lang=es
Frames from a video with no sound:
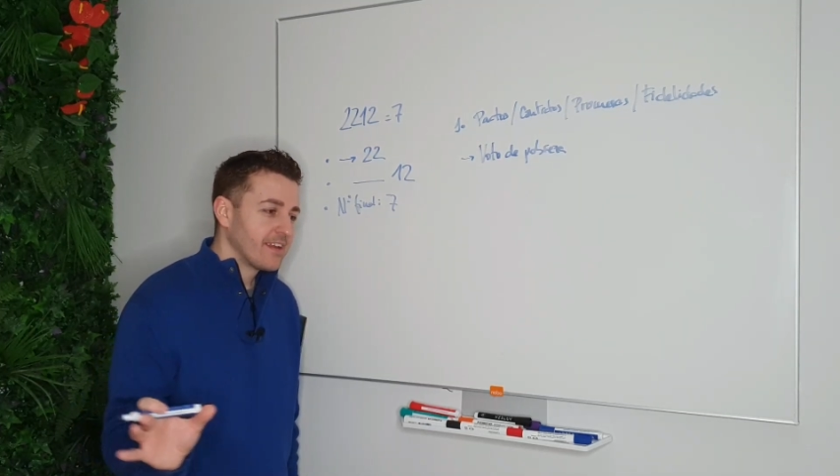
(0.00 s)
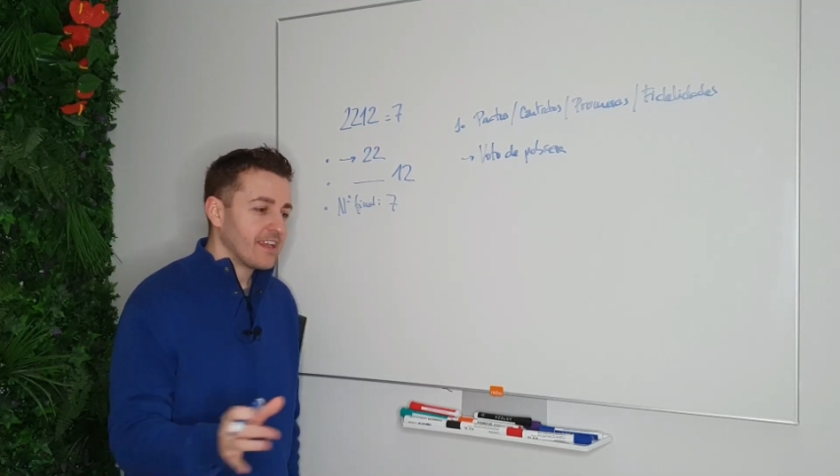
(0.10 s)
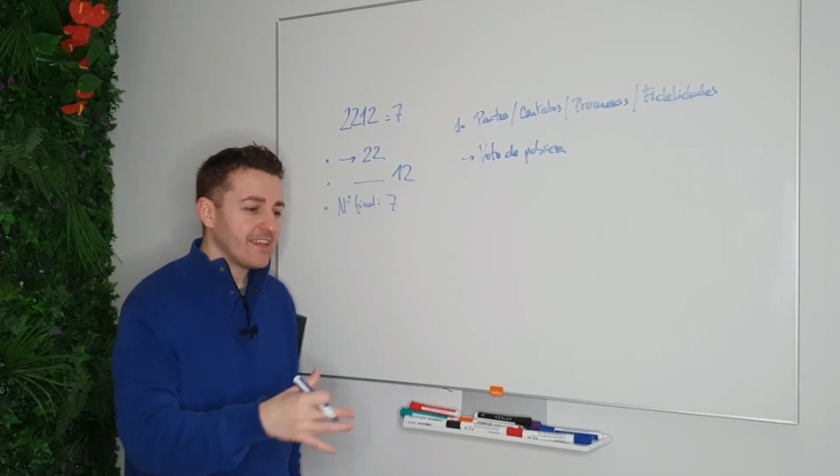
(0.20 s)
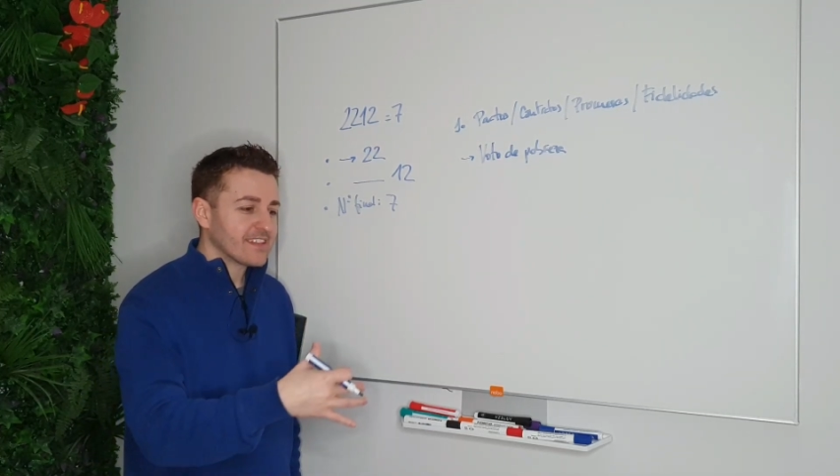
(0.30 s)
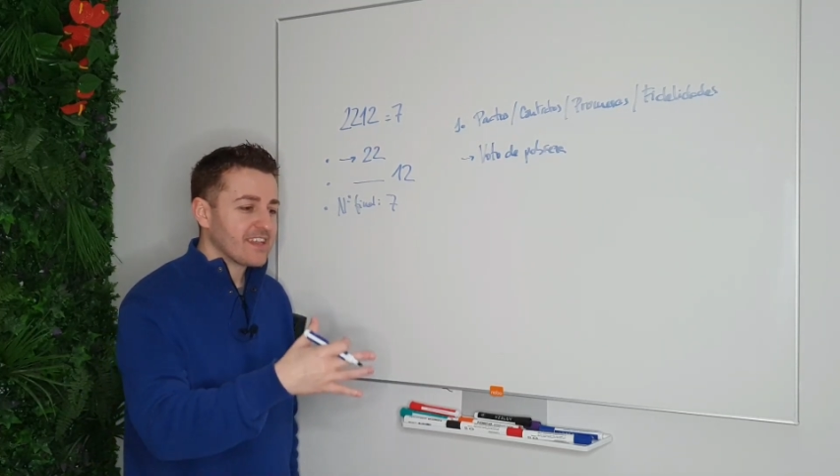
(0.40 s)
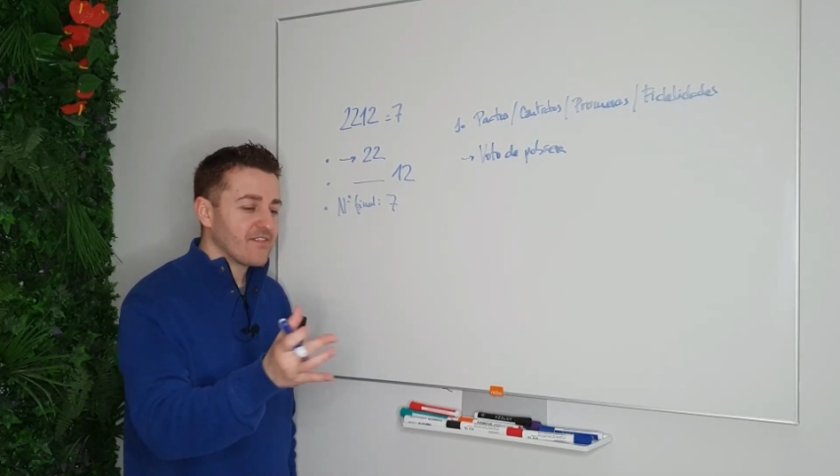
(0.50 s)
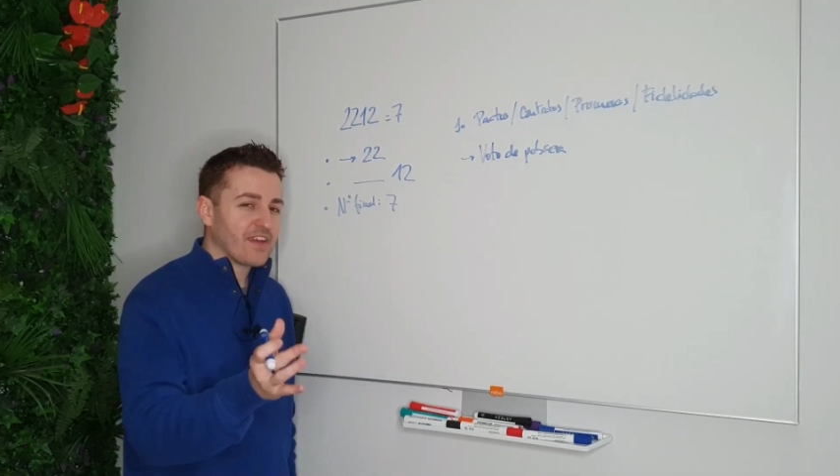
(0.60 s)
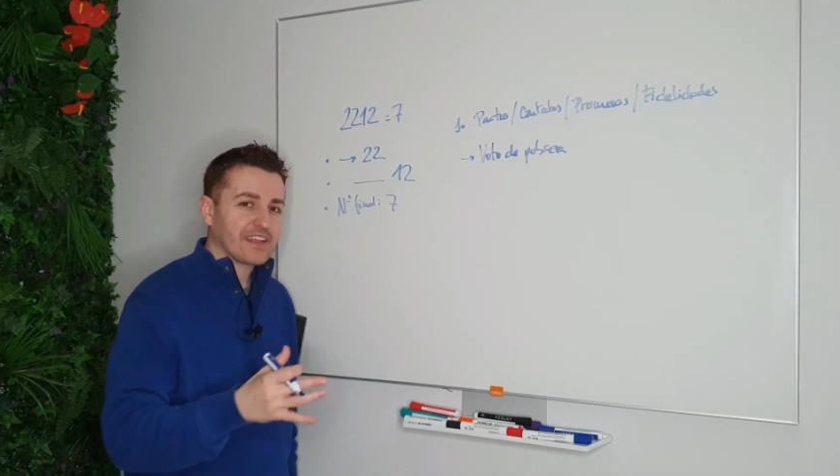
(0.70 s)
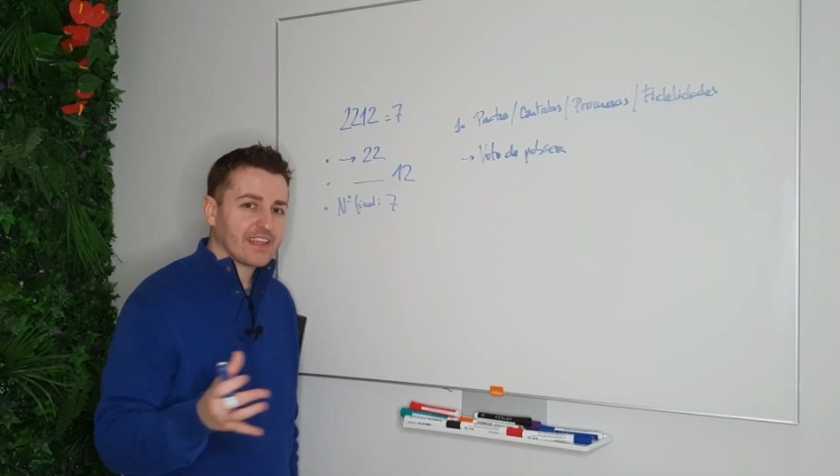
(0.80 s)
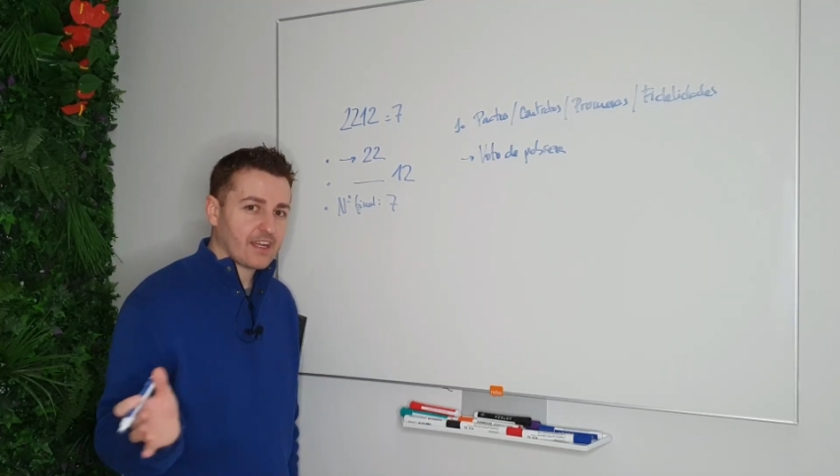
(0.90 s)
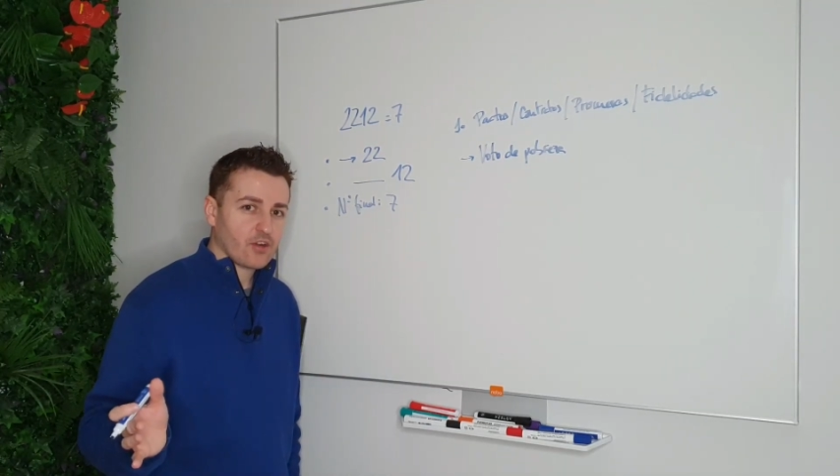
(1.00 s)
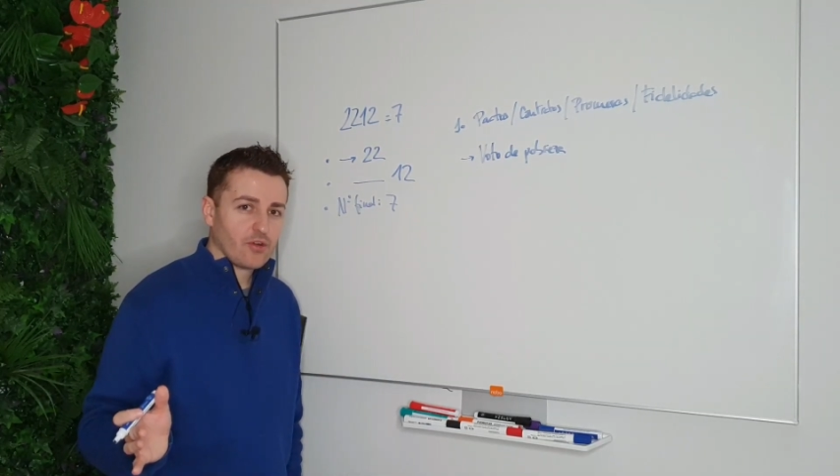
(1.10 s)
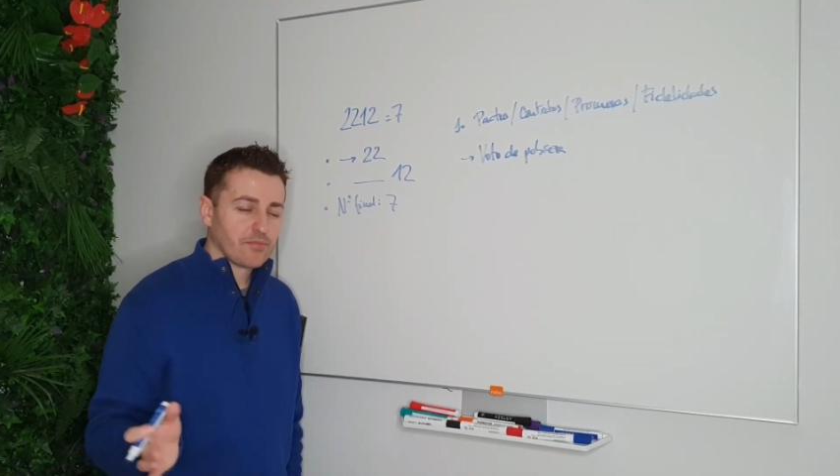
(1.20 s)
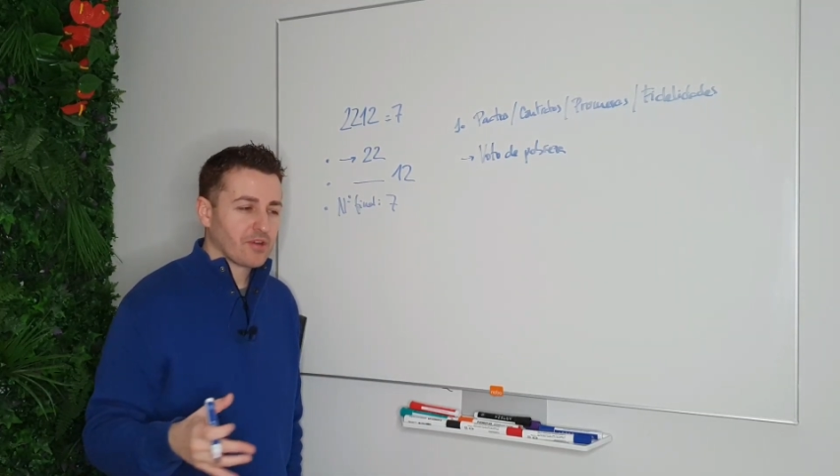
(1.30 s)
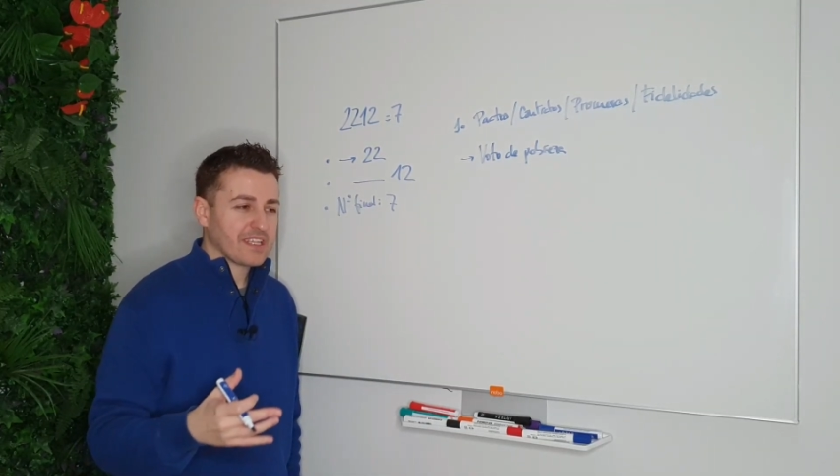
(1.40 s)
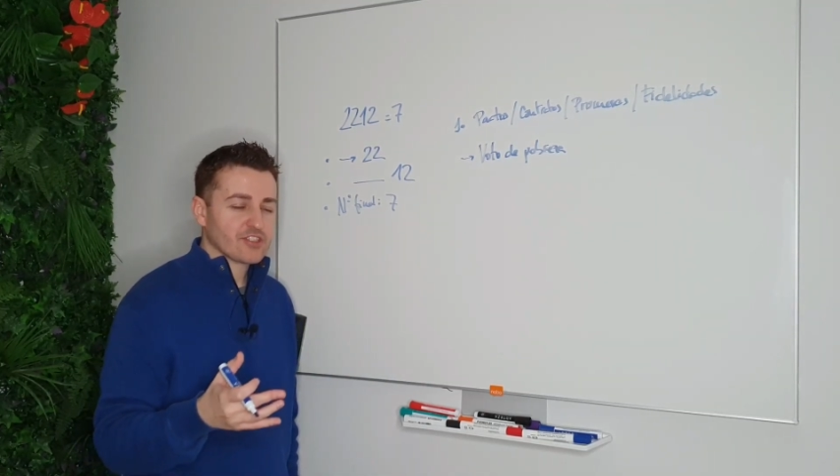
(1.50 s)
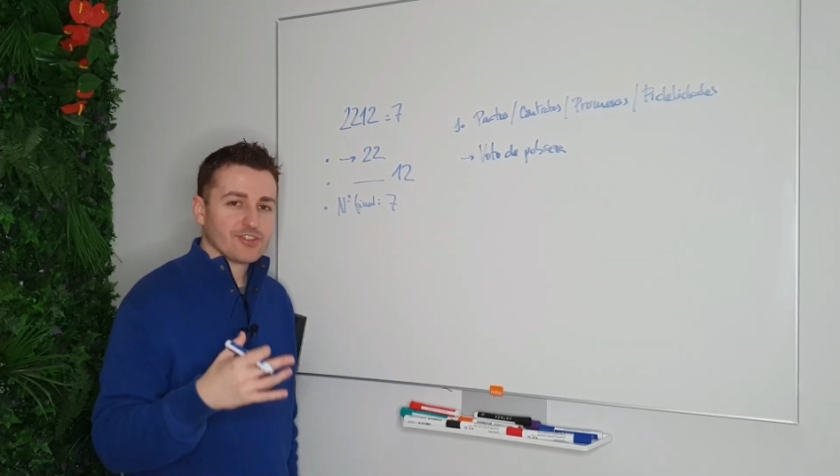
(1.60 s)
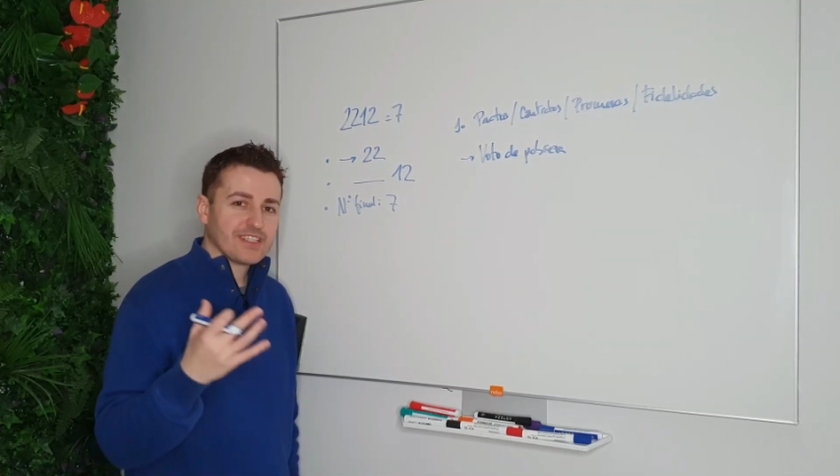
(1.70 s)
y desinfectarlo porque eso